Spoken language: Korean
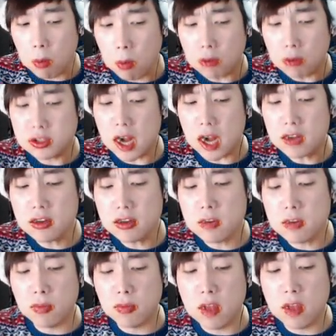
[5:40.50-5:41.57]
뻑살들이
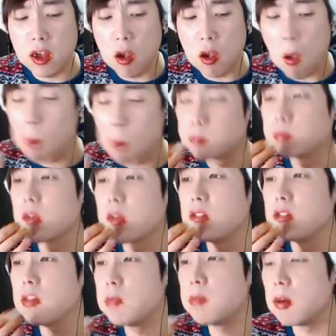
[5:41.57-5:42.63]
많네요. 음,
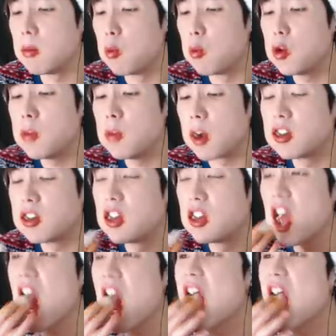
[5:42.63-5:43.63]
펜타뼈만 목이 막히게.